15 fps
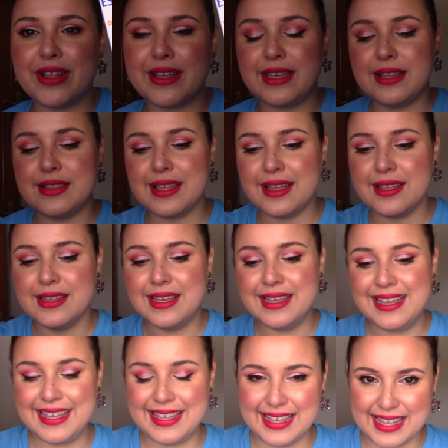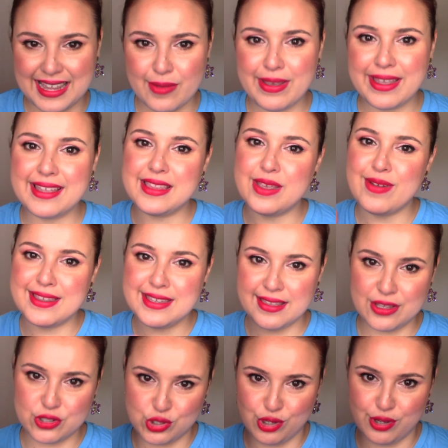fresquita y cada vez que te bañes,
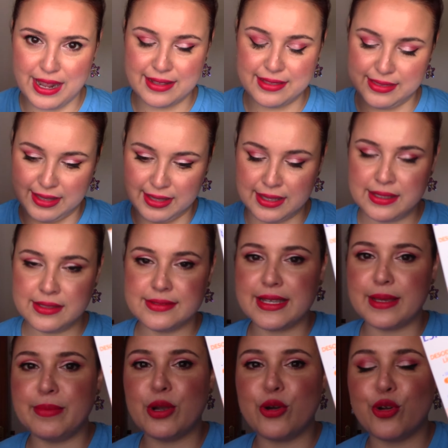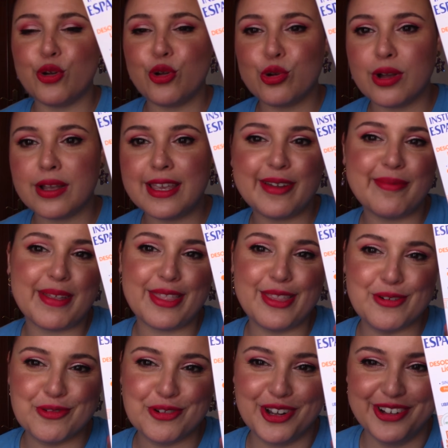desodorante, ¿eh? Que me conozco aquí a más
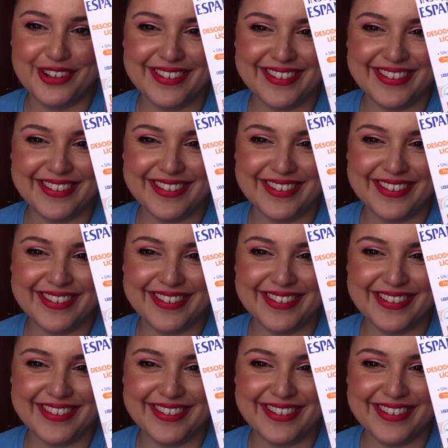de uno.